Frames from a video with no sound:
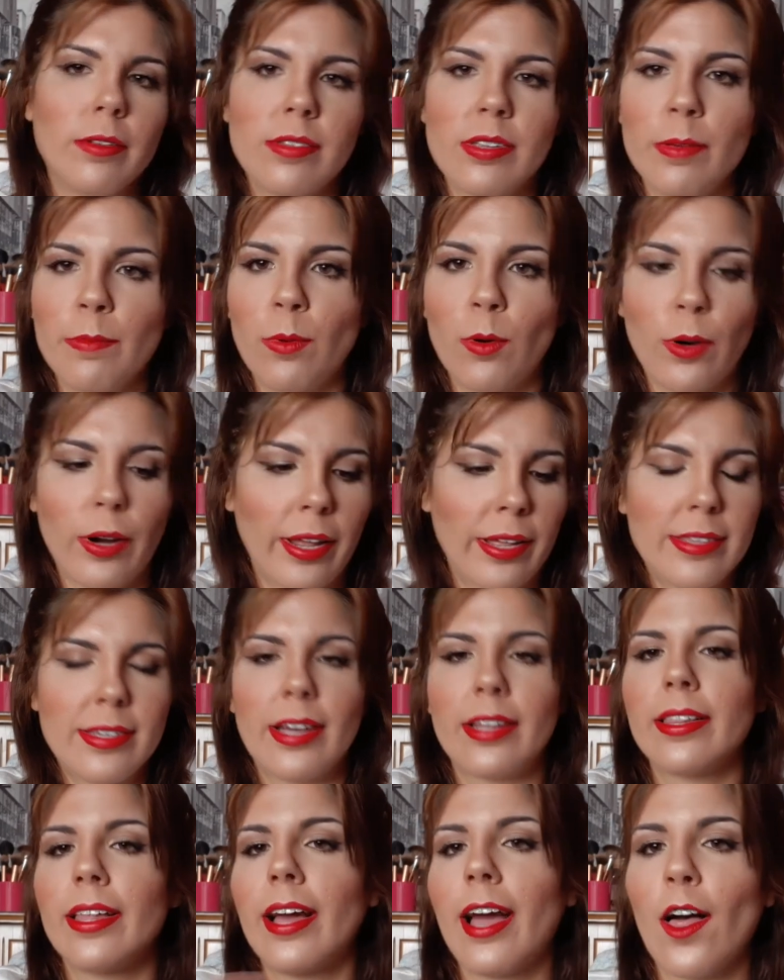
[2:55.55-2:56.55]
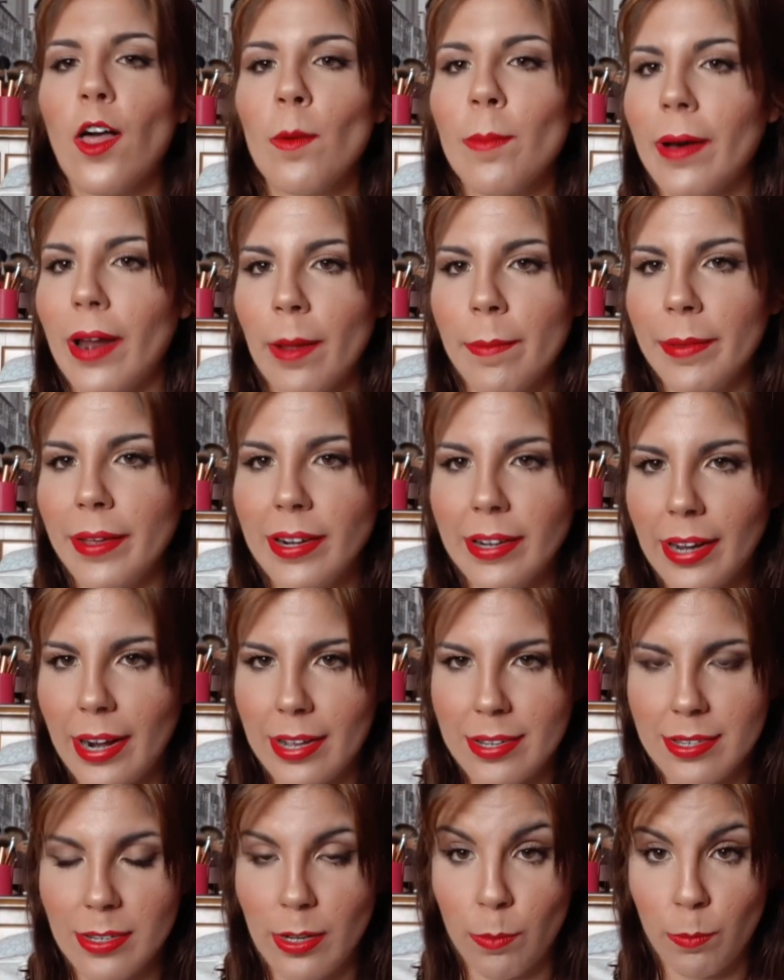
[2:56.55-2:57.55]
si pone, está indicado para piel
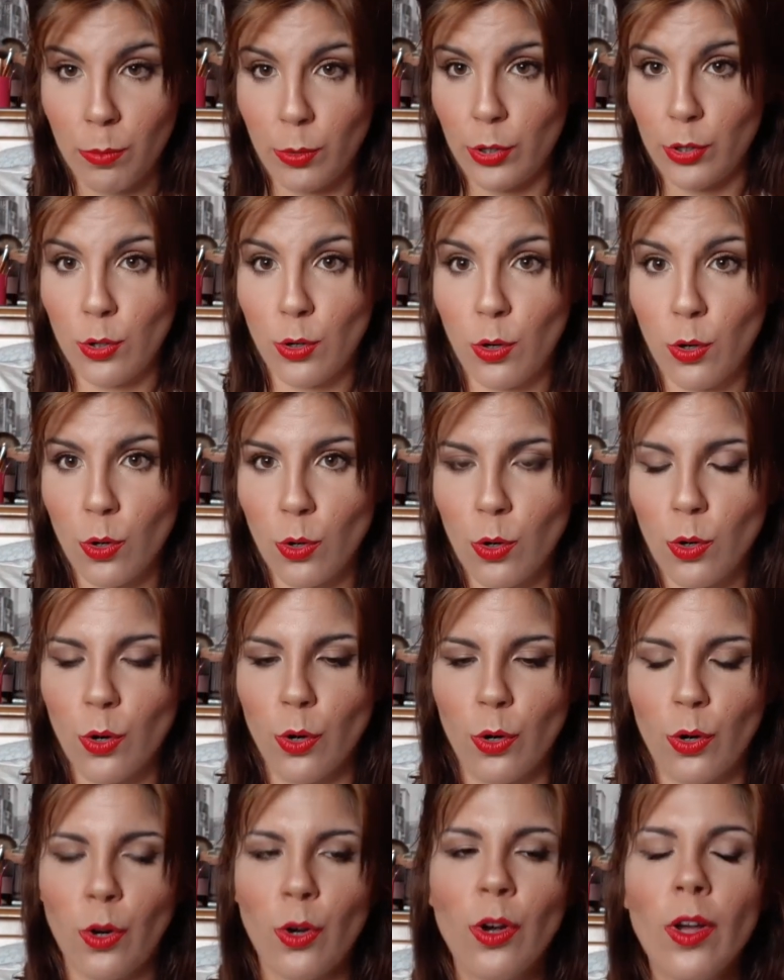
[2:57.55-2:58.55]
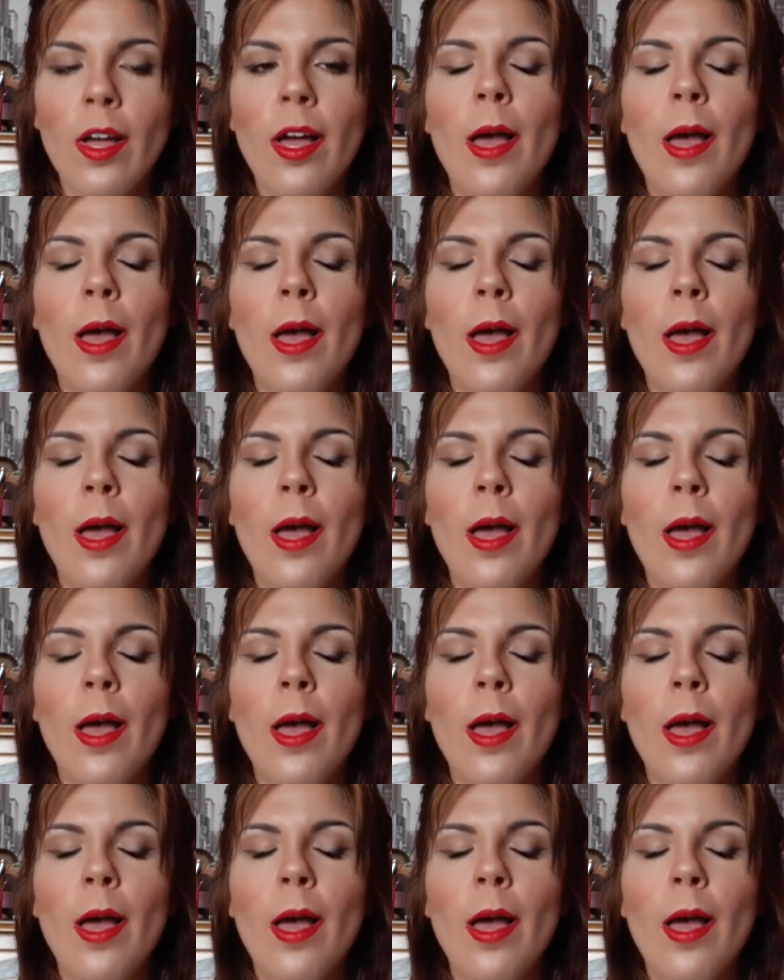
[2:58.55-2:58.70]
grasa, pues yo lo cojo, ¿no?